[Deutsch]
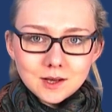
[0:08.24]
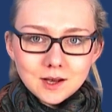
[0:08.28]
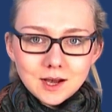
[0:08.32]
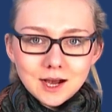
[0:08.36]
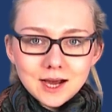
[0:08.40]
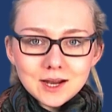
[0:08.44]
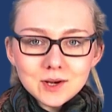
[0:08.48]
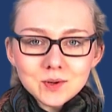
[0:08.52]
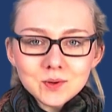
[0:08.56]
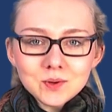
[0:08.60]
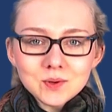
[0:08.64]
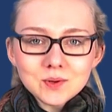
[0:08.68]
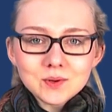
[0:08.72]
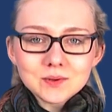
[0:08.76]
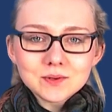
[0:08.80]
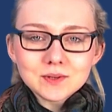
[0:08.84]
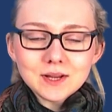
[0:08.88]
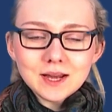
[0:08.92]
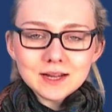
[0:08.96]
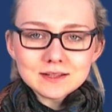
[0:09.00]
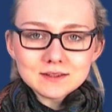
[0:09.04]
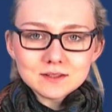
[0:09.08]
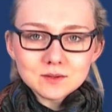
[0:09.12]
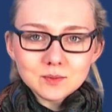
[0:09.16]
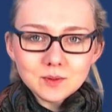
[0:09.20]
Hallo und
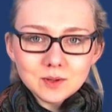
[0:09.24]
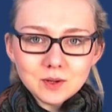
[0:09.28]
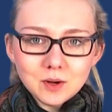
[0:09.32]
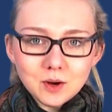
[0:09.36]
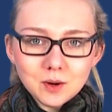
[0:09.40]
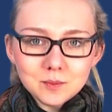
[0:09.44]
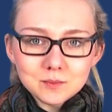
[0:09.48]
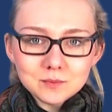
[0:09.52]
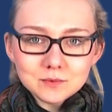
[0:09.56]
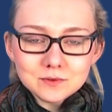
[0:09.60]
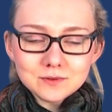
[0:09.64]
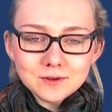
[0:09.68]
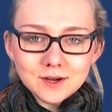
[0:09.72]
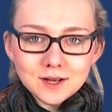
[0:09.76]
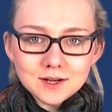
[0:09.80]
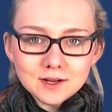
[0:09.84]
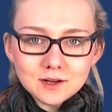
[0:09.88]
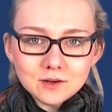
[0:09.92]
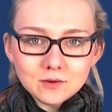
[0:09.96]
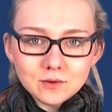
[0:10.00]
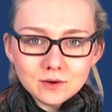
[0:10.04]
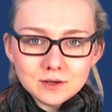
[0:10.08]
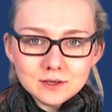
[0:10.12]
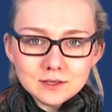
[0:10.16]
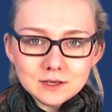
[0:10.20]
herzlich willkommen zu einer
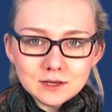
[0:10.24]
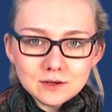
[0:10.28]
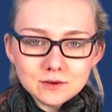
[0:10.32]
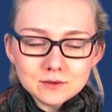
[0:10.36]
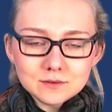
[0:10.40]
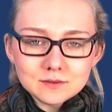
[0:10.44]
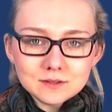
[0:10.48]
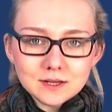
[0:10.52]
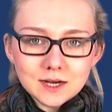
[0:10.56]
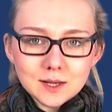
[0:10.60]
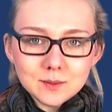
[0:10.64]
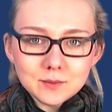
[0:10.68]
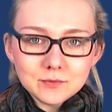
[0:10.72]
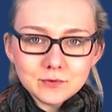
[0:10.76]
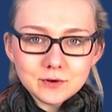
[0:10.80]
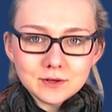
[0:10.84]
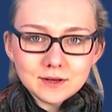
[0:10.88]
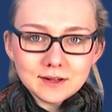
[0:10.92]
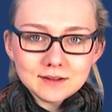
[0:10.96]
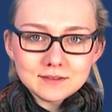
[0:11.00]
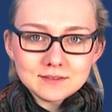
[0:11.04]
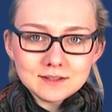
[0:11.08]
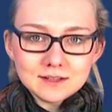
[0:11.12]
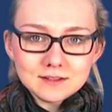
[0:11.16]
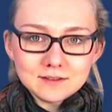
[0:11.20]
neuen Ausgabe von
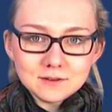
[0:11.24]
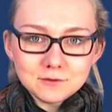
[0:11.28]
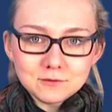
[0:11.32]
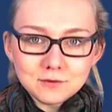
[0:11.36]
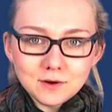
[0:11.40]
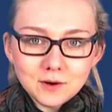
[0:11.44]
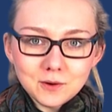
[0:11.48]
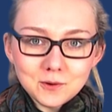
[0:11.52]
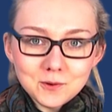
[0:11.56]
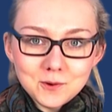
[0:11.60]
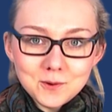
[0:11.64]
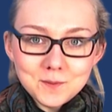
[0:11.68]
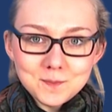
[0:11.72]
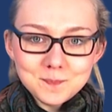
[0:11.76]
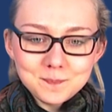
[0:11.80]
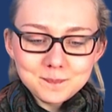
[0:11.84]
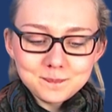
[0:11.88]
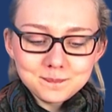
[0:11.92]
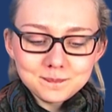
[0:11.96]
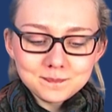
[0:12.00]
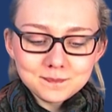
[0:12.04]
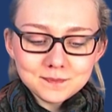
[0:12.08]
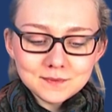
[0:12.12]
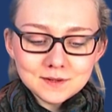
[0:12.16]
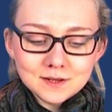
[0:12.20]
AZTV.
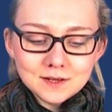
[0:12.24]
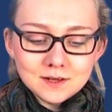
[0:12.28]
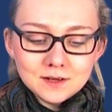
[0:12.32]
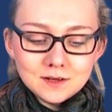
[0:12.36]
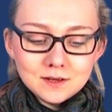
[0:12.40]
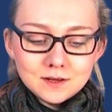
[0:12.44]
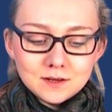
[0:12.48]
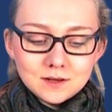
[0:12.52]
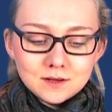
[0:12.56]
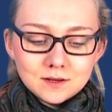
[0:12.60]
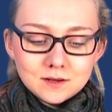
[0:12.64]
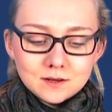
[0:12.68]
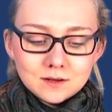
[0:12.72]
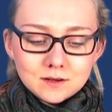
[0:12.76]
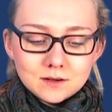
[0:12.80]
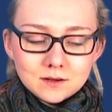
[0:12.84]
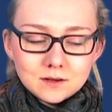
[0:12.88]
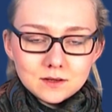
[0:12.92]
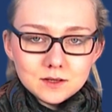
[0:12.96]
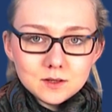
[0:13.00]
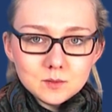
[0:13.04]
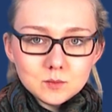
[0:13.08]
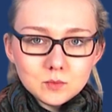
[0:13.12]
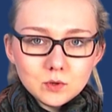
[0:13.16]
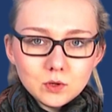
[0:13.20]

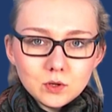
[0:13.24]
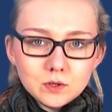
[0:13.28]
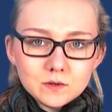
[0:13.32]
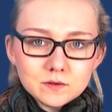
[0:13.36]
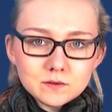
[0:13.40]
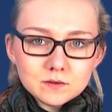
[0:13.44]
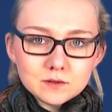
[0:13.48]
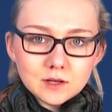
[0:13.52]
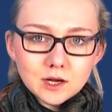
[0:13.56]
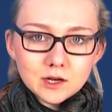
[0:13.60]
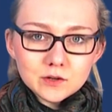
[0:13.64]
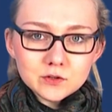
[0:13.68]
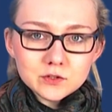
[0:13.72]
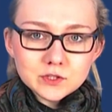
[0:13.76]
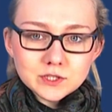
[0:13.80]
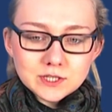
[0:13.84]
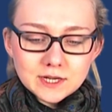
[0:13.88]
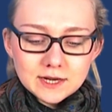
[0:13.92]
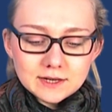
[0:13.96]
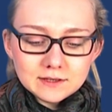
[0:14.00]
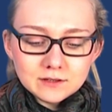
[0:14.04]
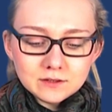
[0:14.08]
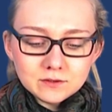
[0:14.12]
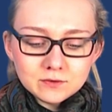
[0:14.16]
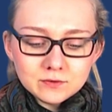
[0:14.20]
Im Uelzener
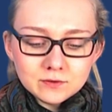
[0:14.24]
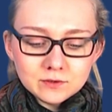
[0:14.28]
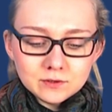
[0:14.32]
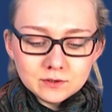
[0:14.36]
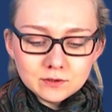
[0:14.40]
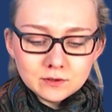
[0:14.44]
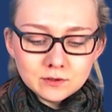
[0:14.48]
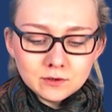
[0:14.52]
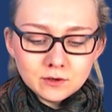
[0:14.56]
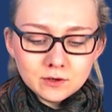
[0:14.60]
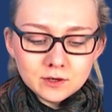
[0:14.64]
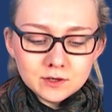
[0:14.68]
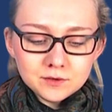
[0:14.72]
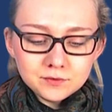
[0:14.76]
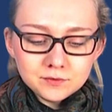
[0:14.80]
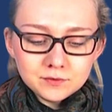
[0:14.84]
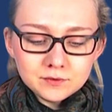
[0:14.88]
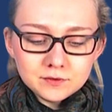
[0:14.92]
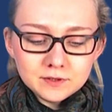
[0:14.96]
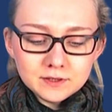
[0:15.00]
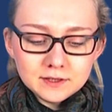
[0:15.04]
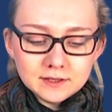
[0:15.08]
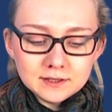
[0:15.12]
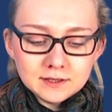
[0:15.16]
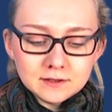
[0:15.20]
Sternenviertel häufen
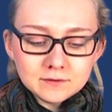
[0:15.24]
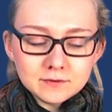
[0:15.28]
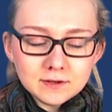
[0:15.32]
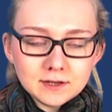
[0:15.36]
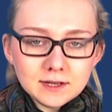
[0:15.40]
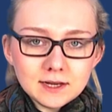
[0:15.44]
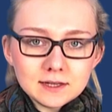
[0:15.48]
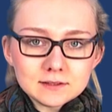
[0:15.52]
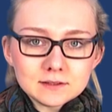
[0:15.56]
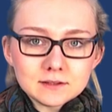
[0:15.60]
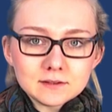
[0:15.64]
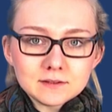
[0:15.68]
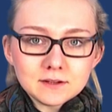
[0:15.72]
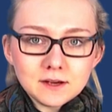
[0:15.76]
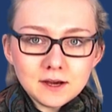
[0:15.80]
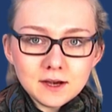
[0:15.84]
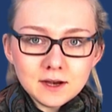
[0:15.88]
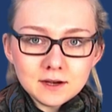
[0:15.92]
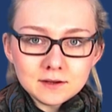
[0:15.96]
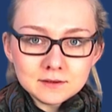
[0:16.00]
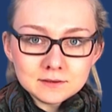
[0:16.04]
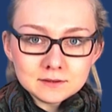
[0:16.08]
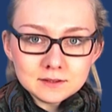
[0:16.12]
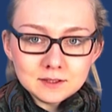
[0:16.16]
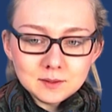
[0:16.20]
sich in den vergangenen
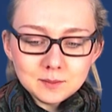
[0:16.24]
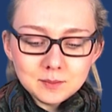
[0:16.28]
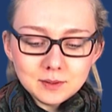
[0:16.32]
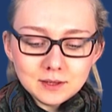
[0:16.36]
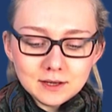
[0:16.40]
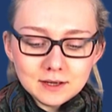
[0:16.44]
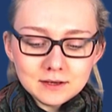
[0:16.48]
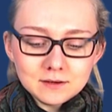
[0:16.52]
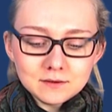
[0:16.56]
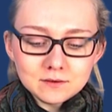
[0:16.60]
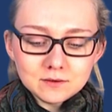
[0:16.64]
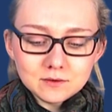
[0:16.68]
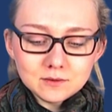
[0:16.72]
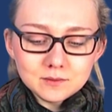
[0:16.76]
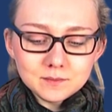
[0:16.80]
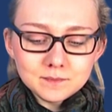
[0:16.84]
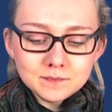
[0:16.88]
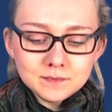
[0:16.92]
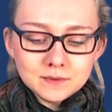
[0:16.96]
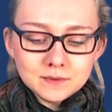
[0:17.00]
Tagen die Brände.